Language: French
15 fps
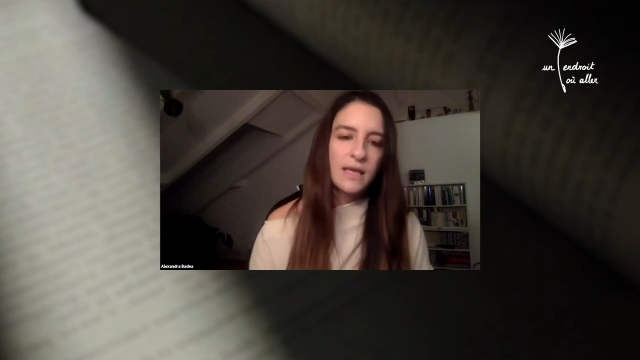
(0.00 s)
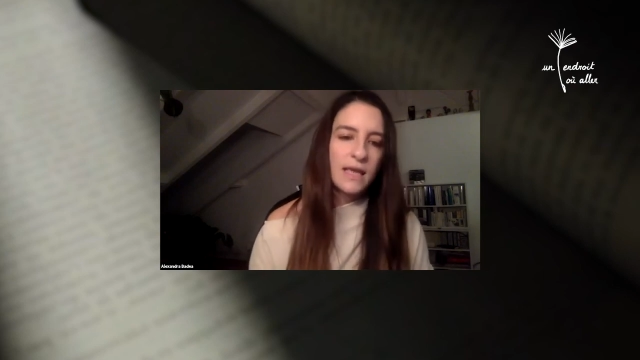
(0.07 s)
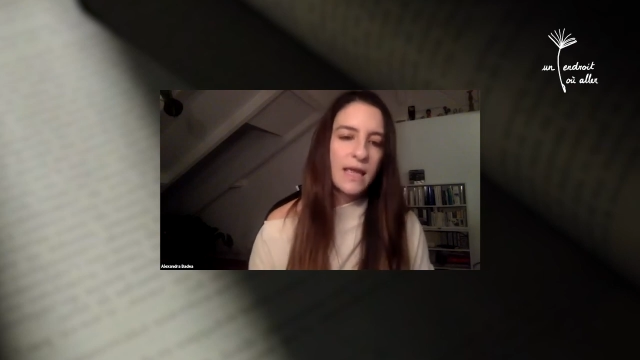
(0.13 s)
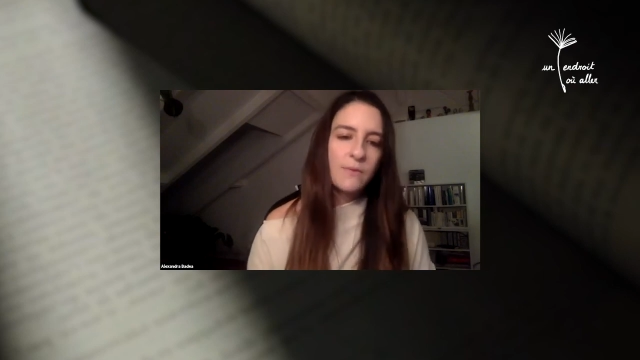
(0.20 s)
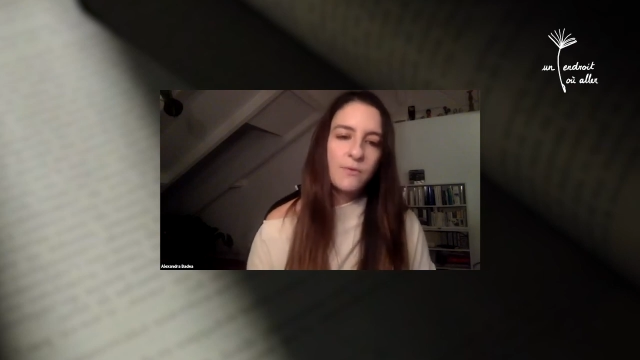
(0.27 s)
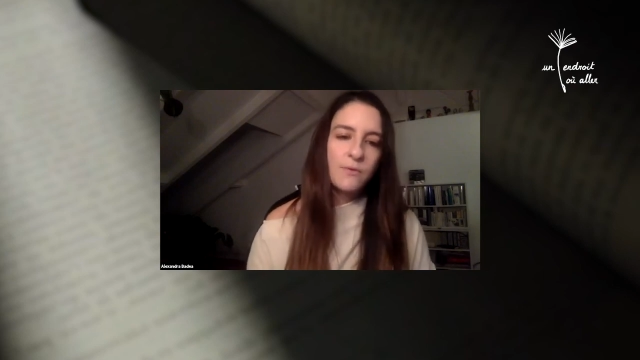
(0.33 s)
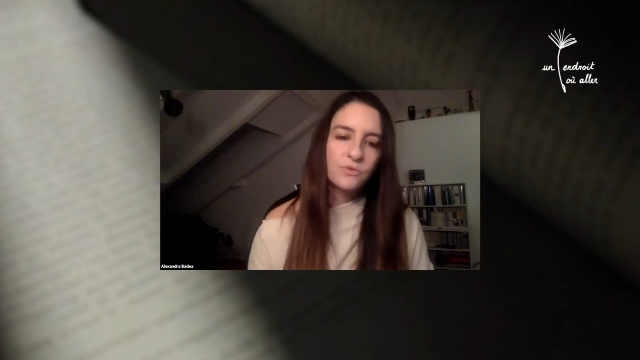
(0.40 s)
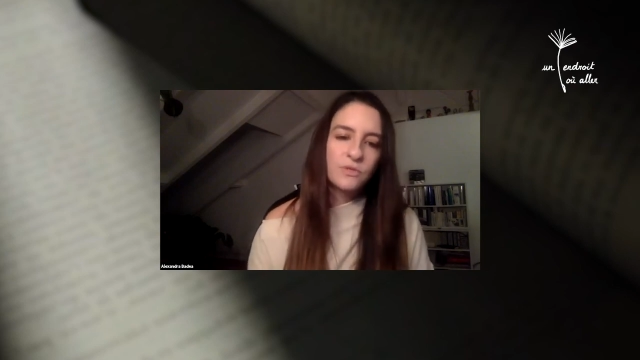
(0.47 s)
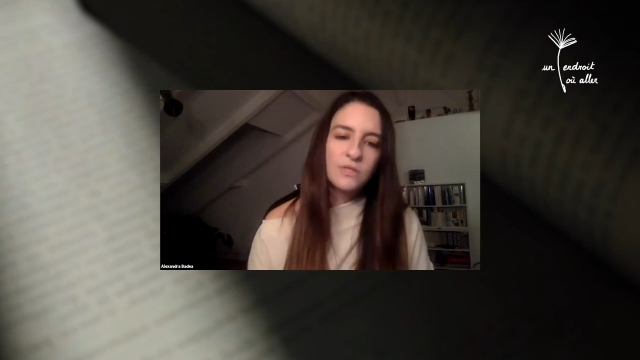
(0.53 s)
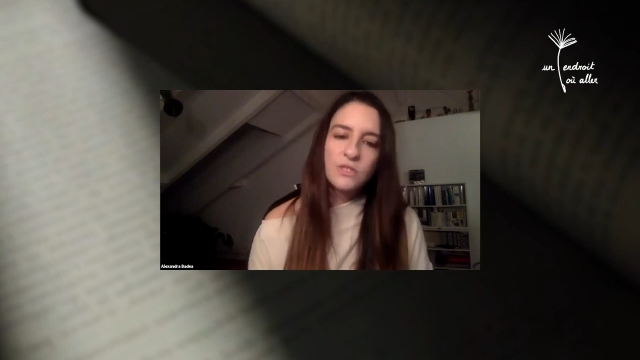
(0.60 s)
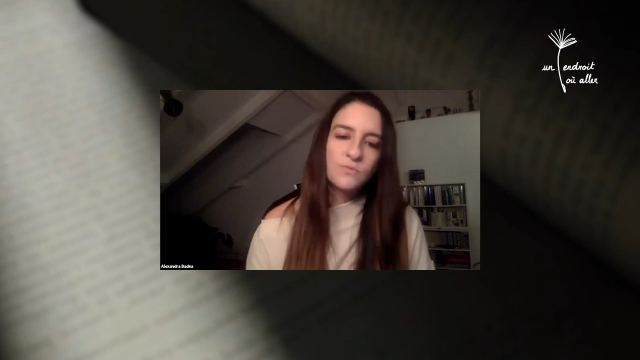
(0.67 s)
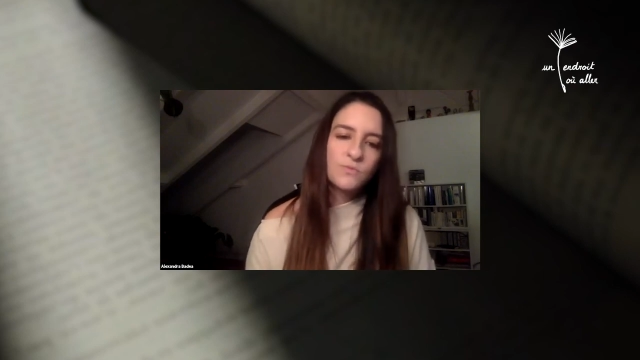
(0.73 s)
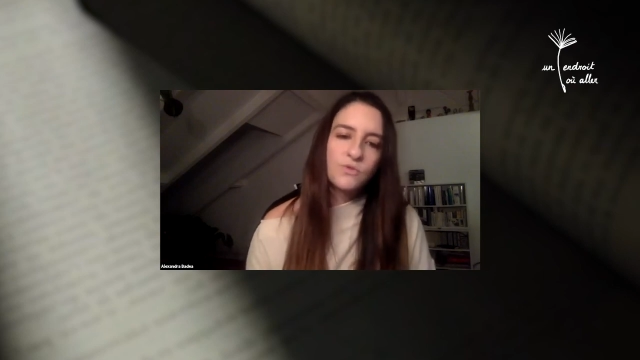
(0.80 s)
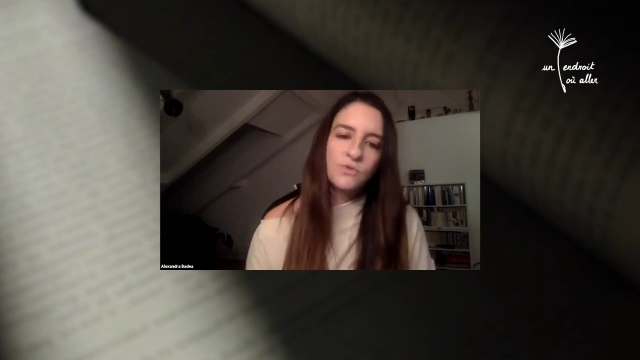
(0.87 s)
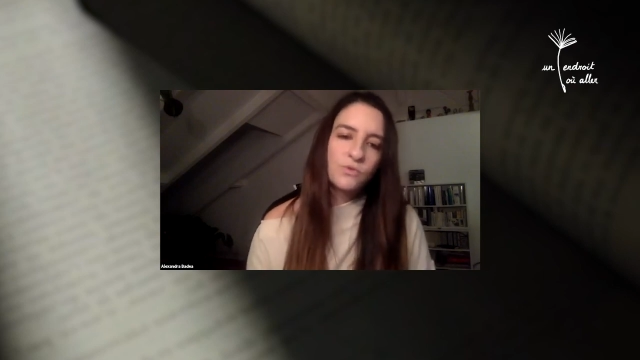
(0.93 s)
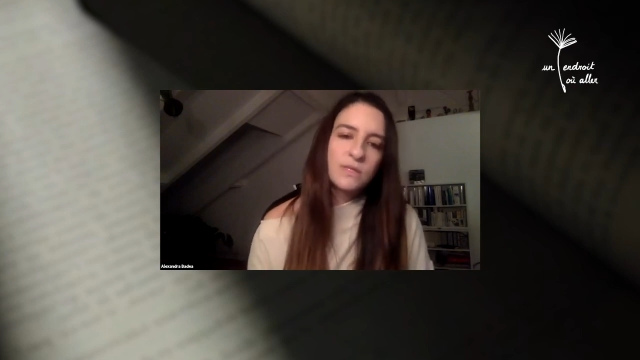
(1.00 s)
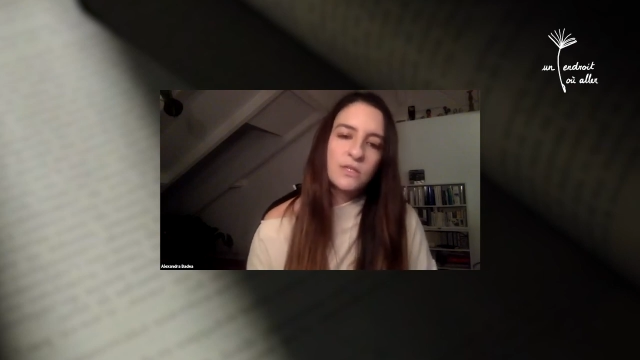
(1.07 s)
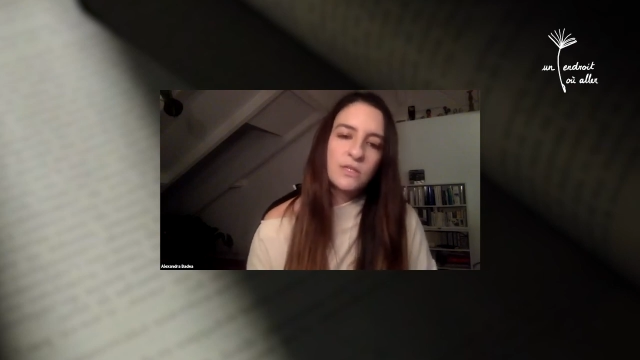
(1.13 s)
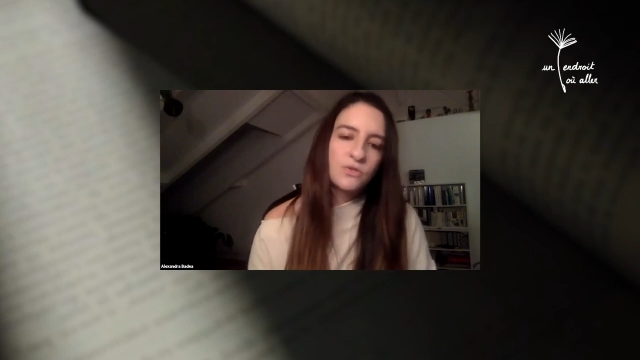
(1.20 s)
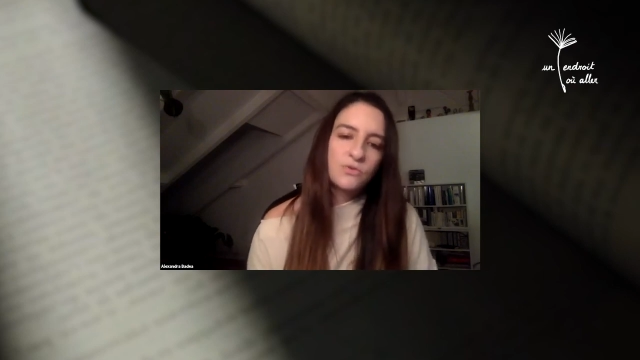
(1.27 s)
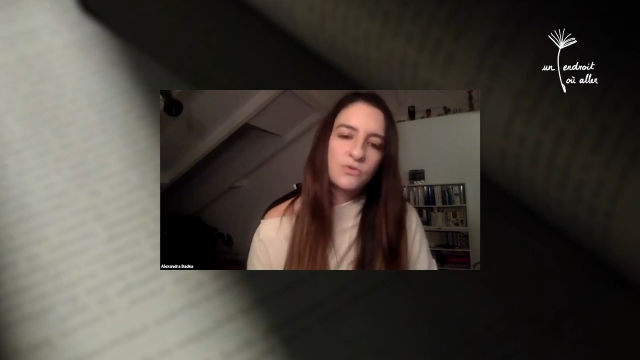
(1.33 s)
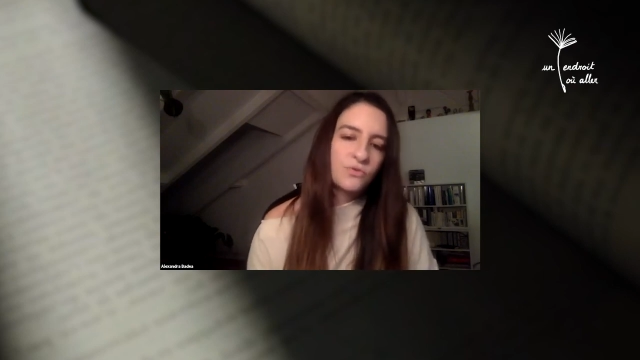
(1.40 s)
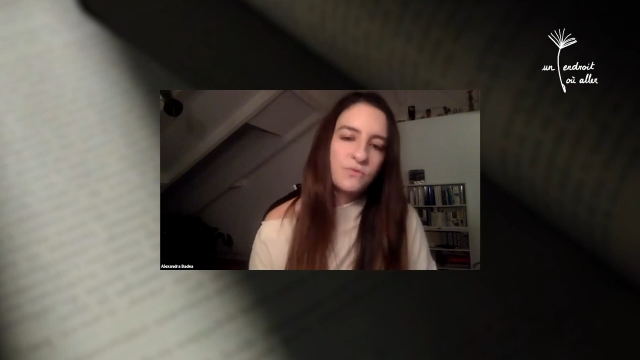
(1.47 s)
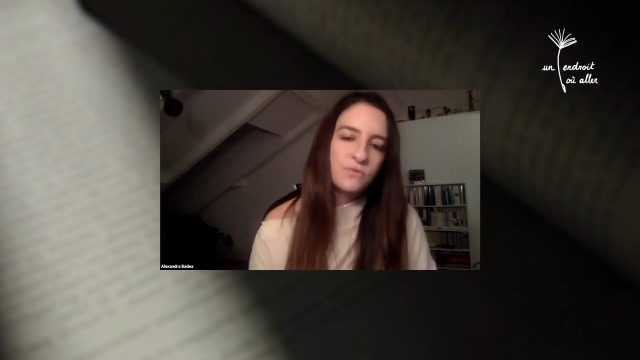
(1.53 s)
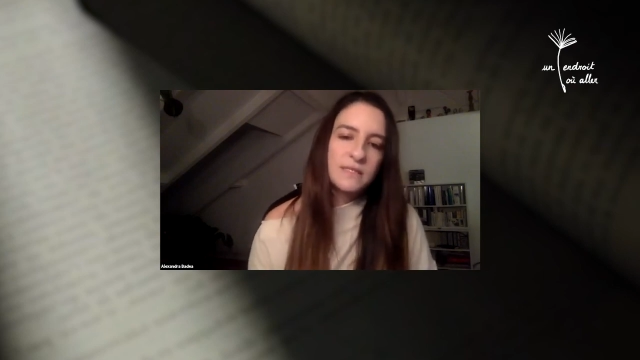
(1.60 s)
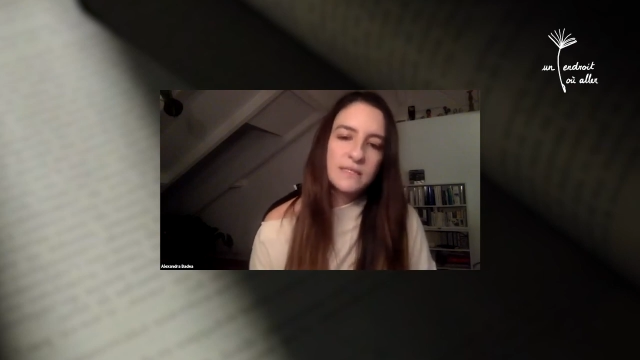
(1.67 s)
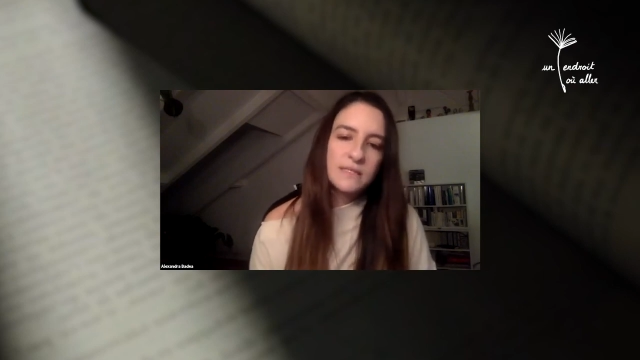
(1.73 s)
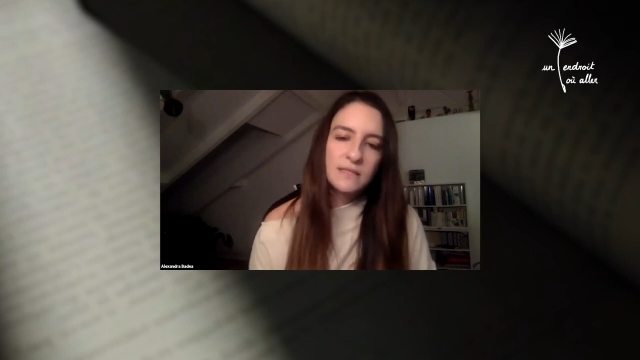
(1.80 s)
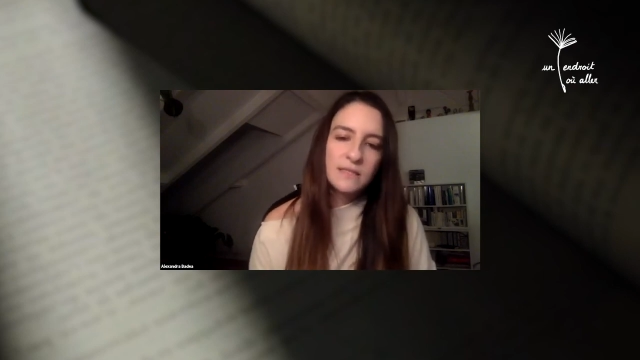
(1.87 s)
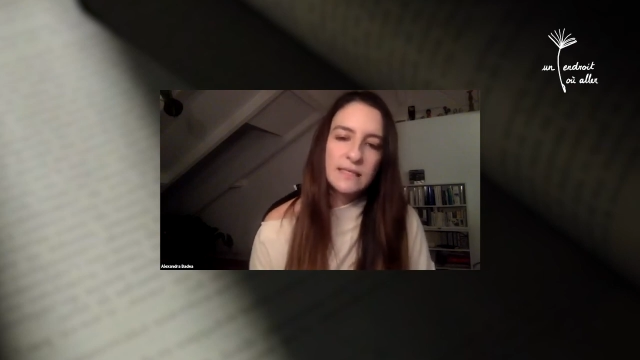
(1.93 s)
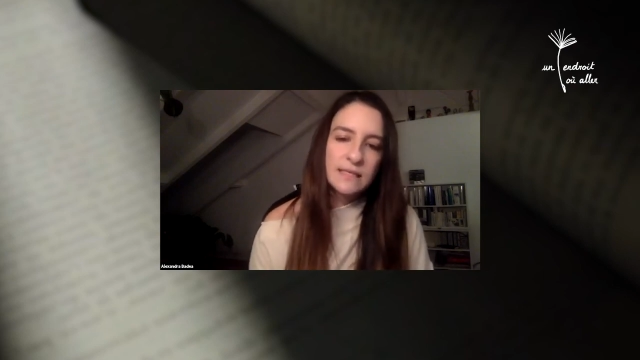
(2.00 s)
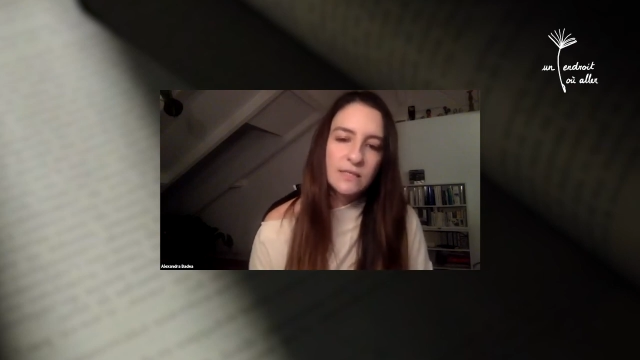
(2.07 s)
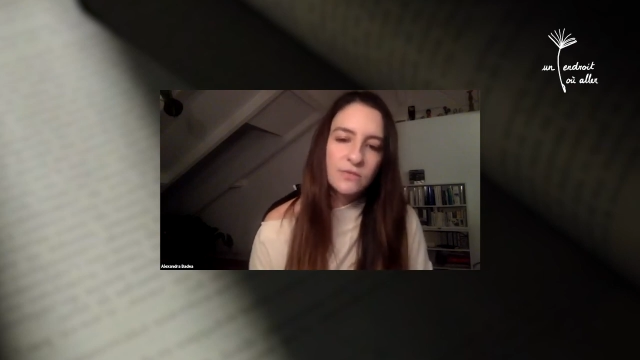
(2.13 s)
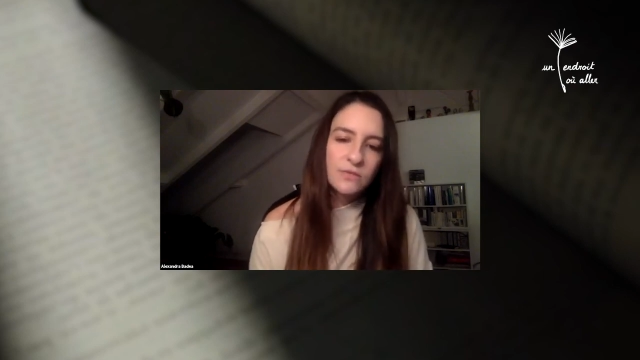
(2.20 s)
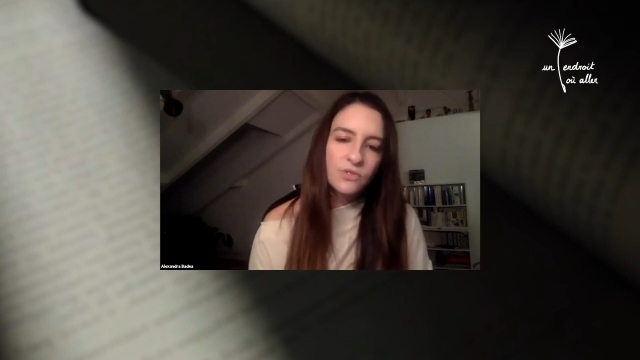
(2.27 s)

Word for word: Et à un moment donné, je me suis dit, OK, je vais essayer d'écrire.